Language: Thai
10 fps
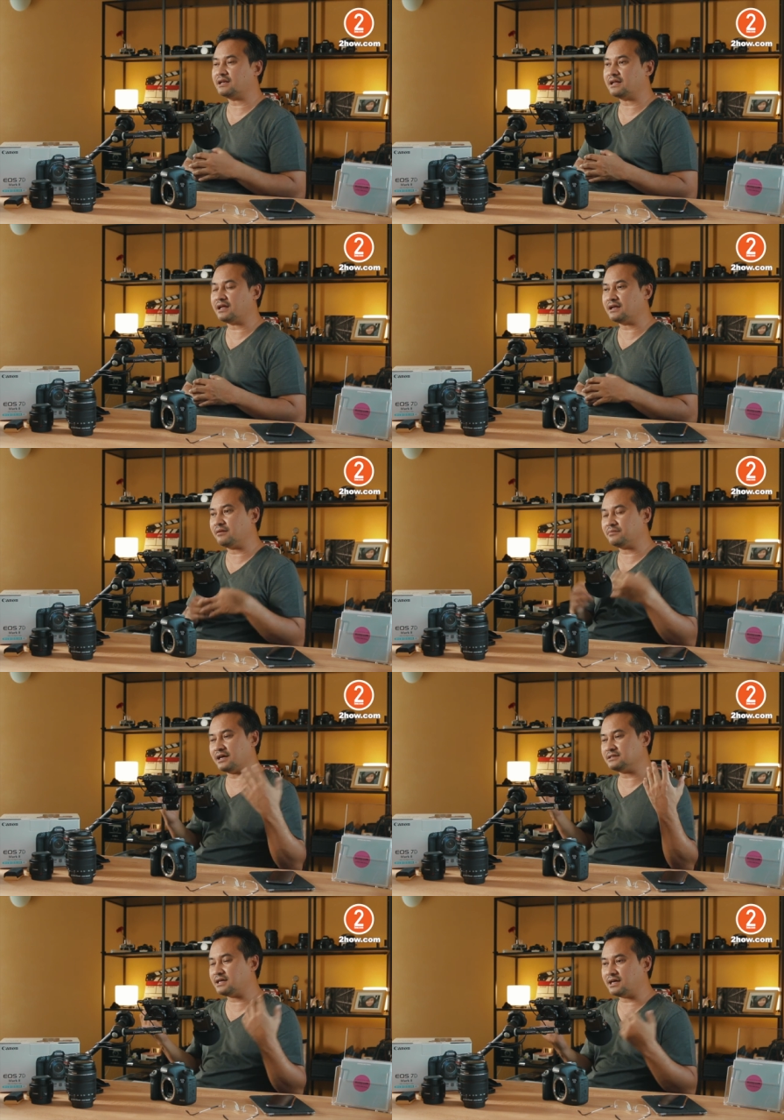งๆนานานะครับ
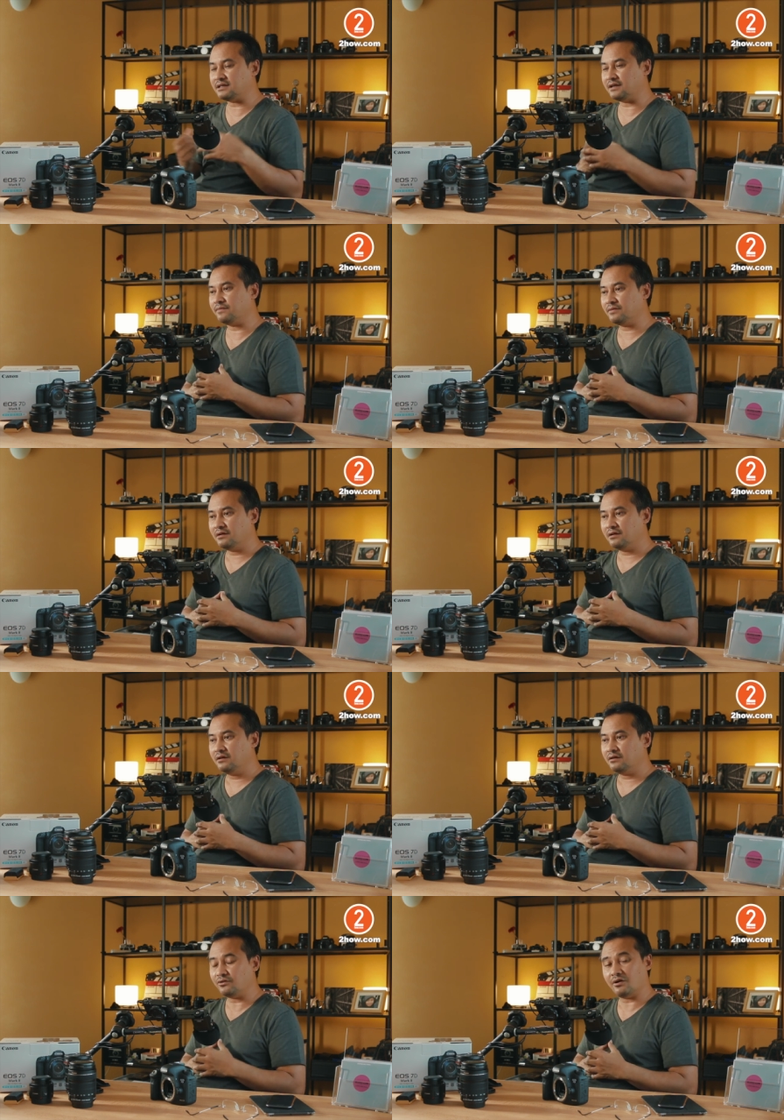ต่างชาติเนี่ย
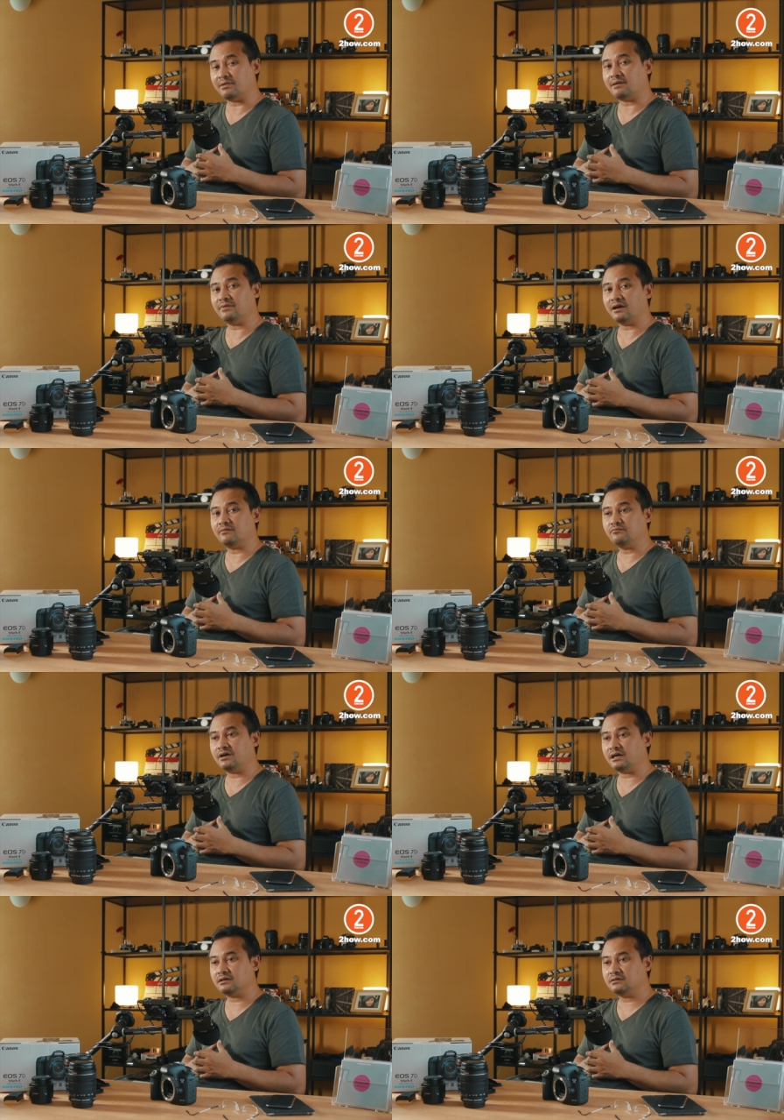ยอมรับนะครับ
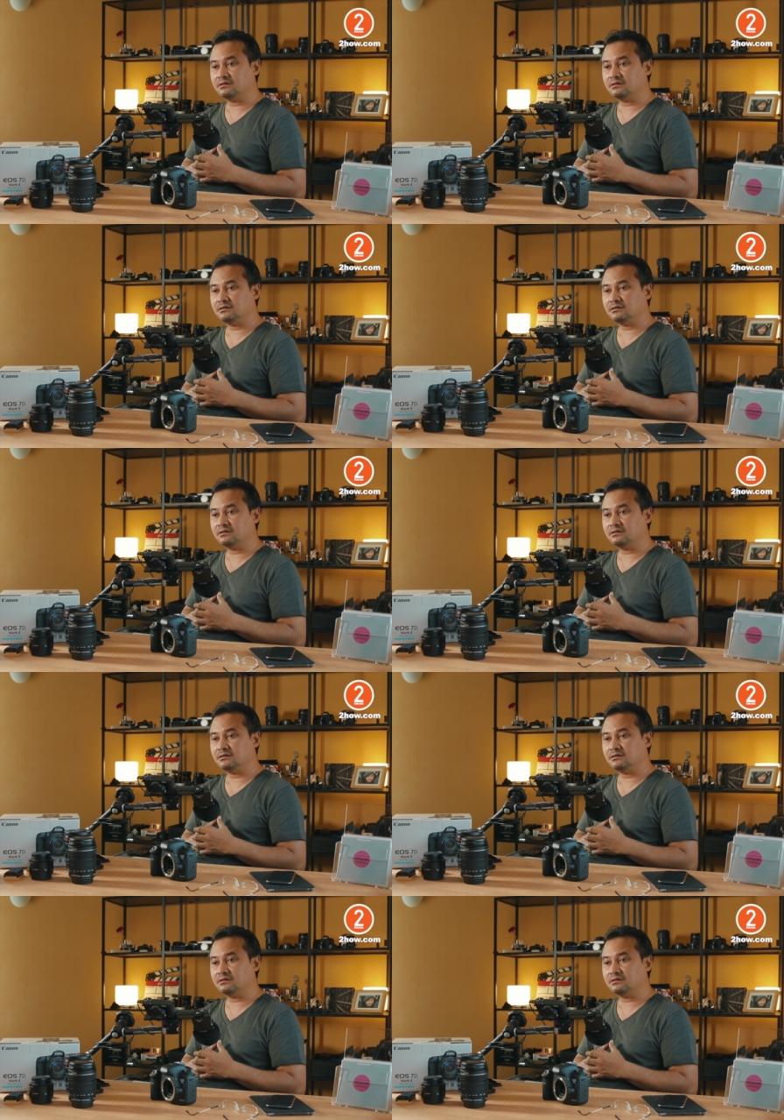ว่า